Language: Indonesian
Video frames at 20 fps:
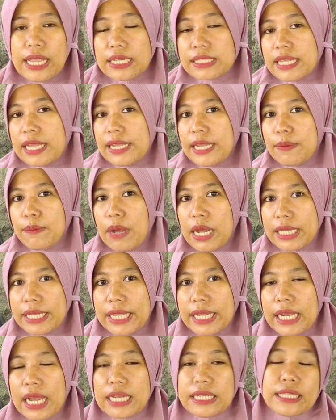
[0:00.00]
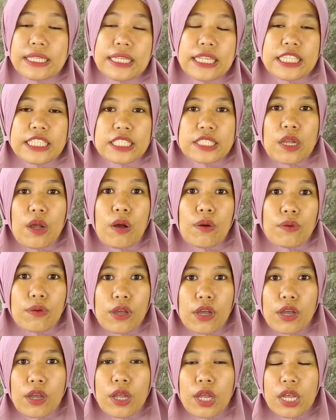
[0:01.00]
yang saya bagikan, insya
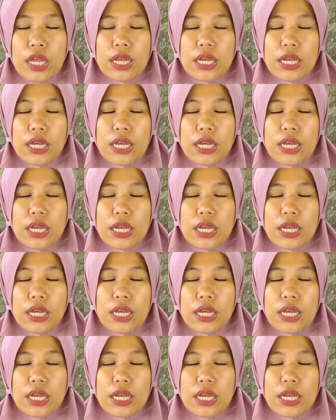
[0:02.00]
Allah